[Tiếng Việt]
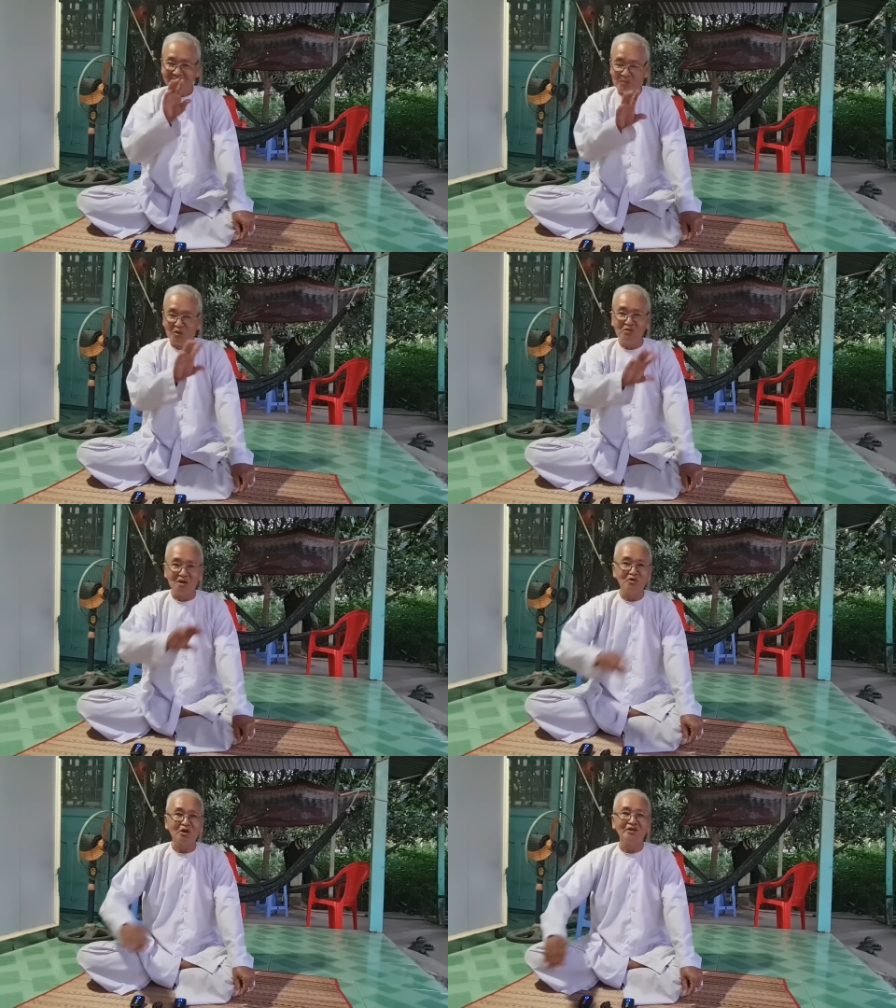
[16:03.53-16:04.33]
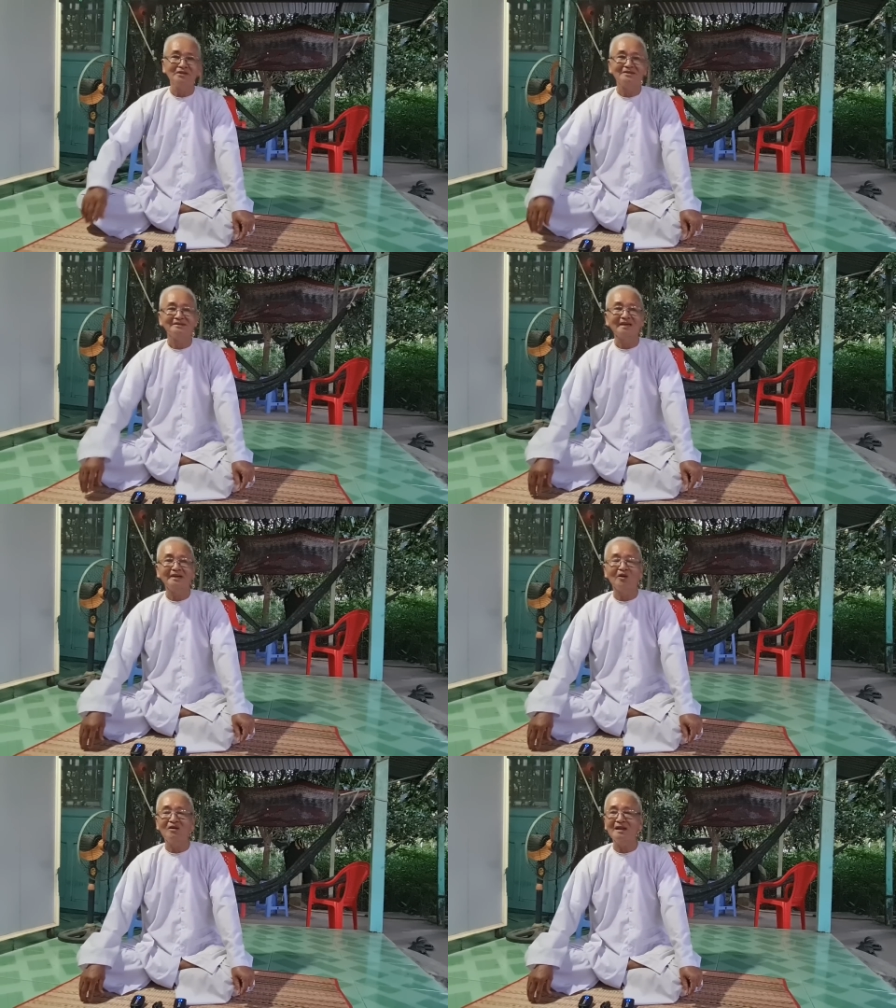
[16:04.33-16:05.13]
không uống rượu thôi
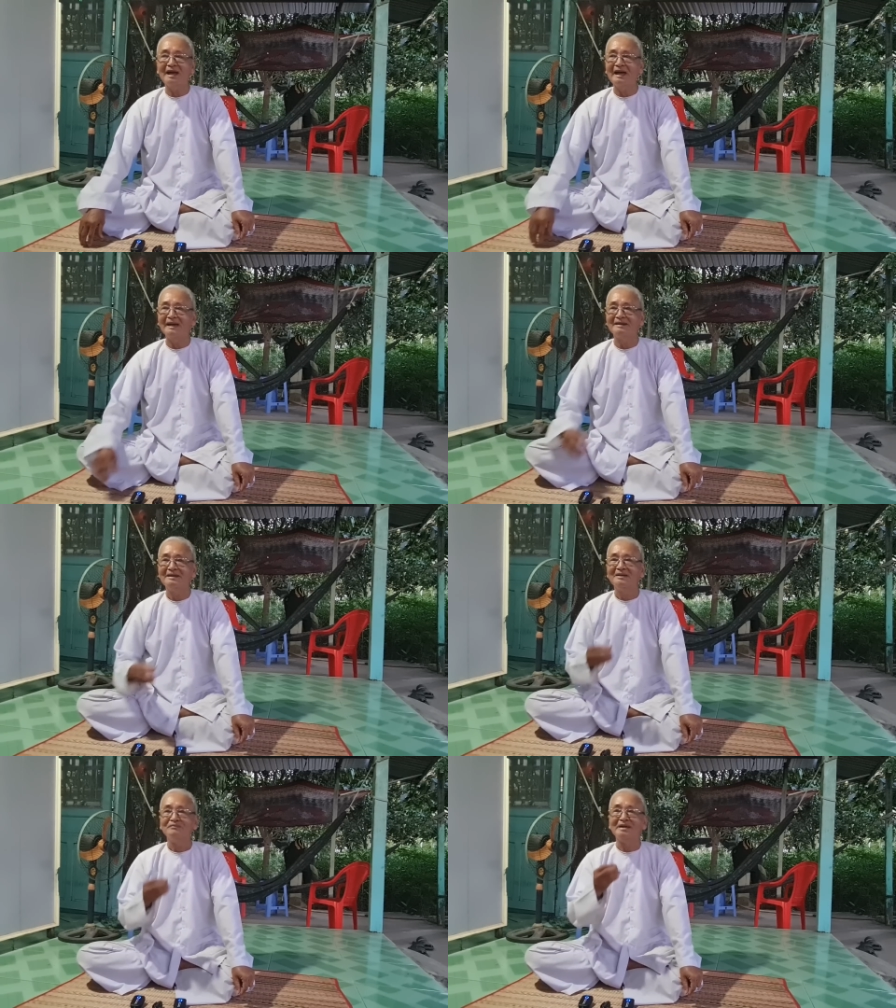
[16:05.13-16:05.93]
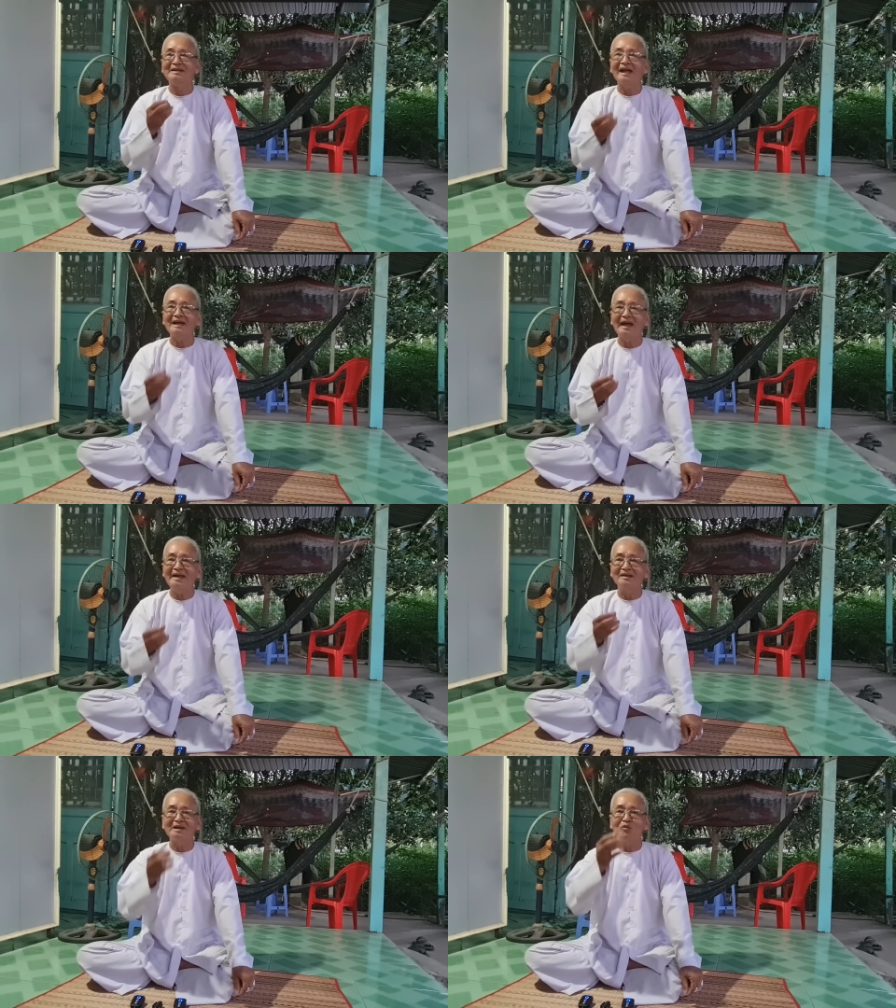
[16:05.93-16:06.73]
thì nó là mình gặt
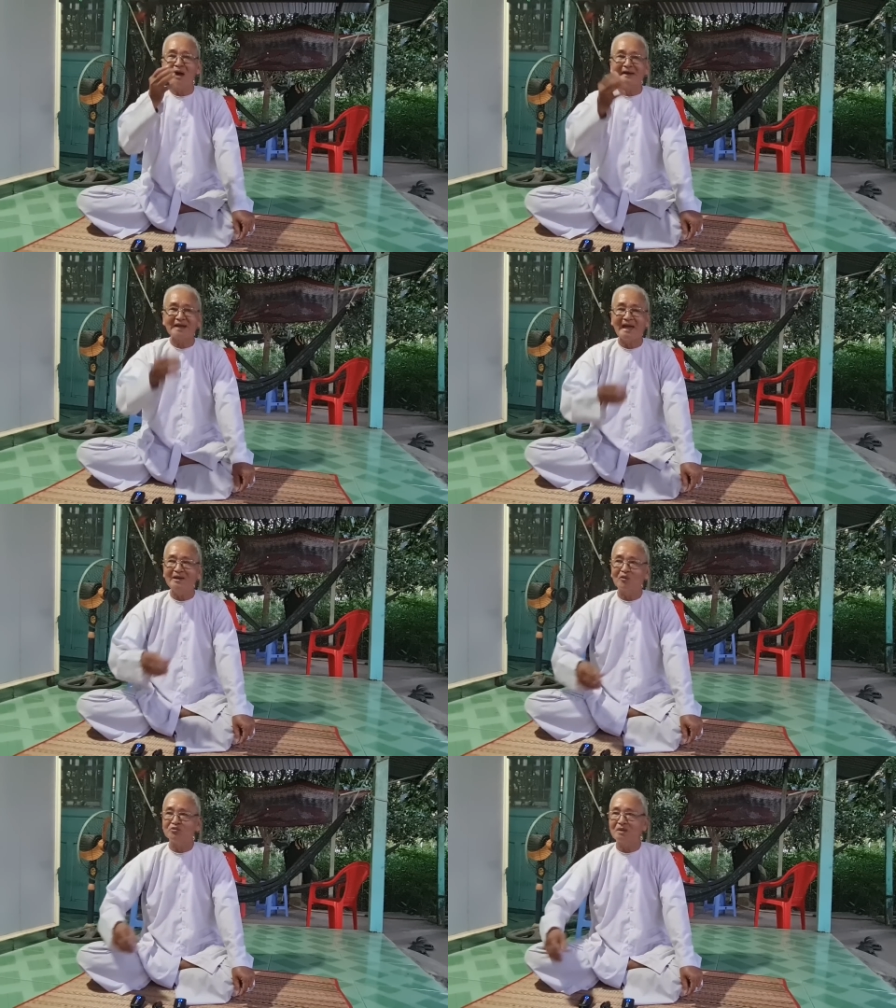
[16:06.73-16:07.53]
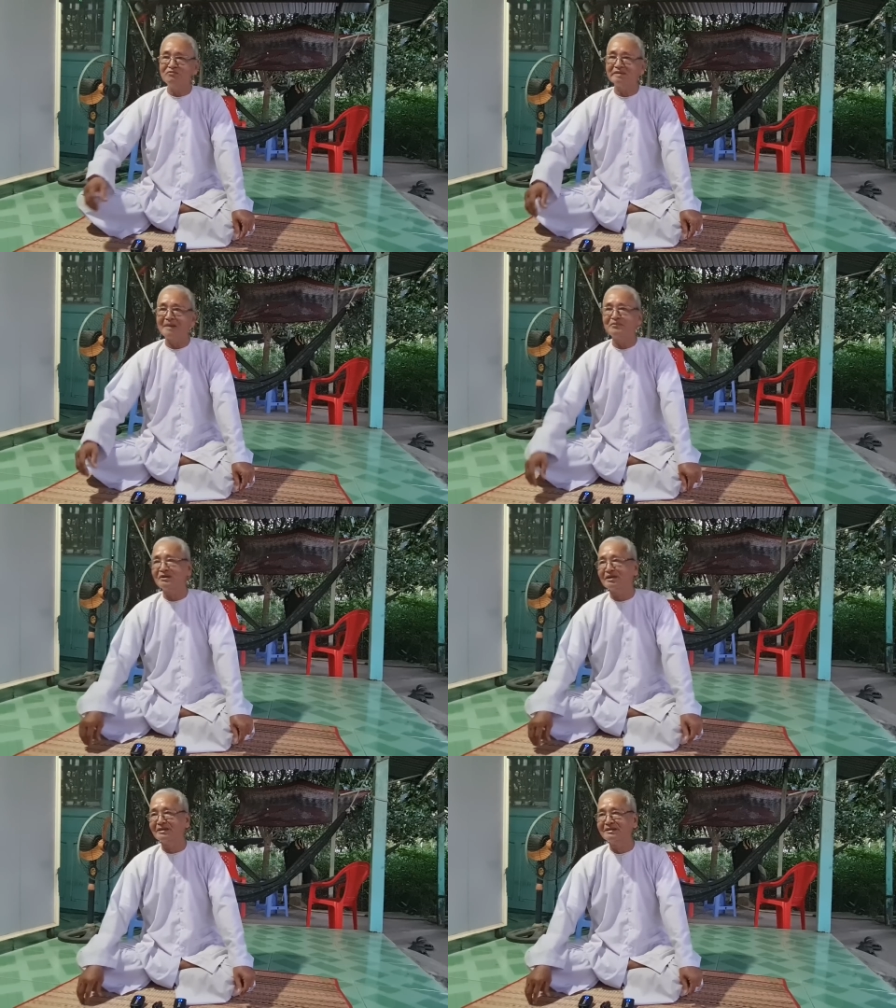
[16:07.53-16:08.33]
hái được cái hoa trái cuộc sống đẹp
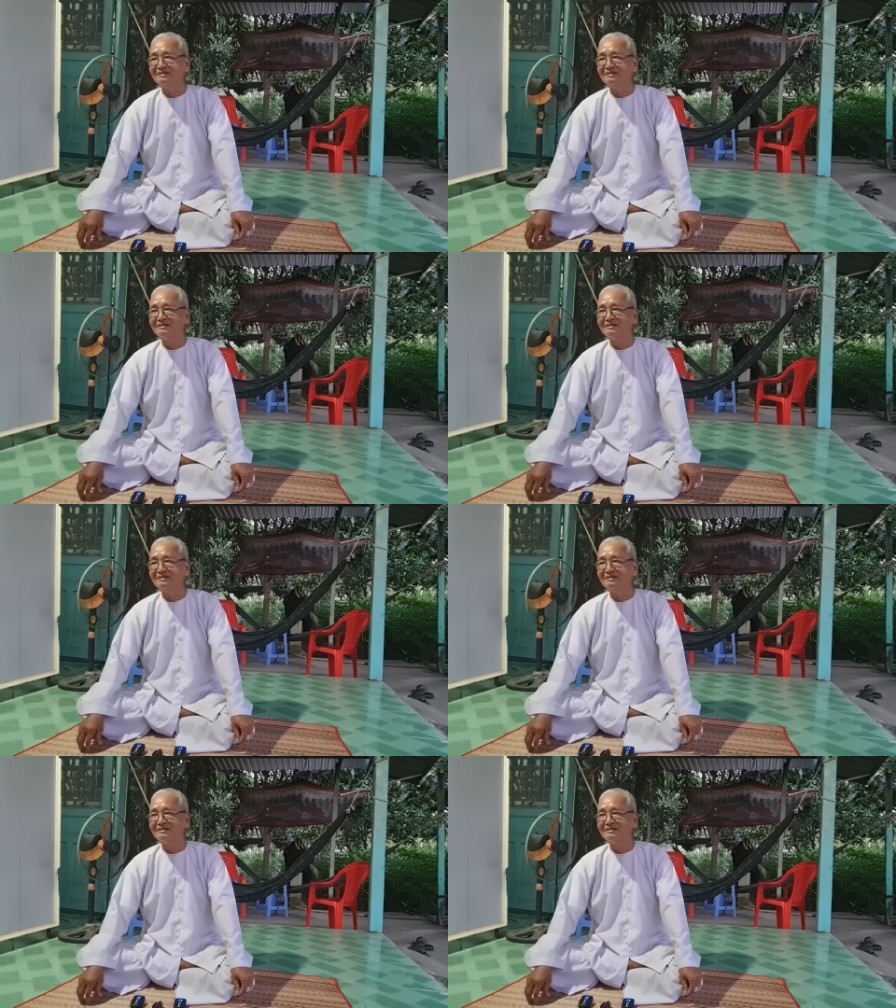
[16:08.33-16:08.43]
rồi